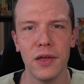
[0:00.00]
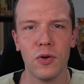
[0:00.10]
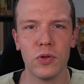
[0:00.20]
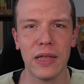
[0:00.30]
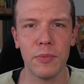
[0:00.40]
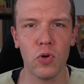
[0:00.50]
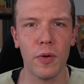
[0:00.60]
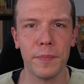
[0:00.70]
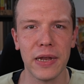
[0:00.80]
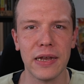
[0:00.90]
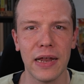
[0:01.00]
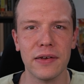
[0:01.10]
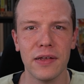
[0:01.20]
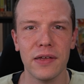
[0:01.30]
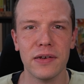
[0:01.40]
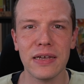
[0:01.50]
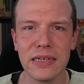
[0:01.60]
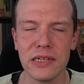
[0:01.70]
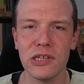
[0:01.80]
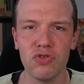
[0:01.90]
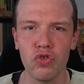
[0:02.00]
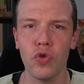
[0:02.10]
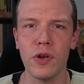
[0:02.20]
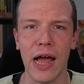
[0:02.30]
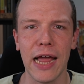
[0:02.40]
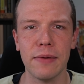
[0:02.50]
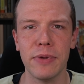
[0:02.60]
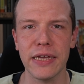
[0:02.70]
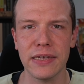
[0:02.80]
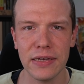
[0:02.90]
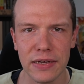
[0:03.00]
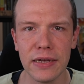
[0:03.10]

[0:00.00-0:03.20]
und da bekommt man dann einen richtig schönen Einblick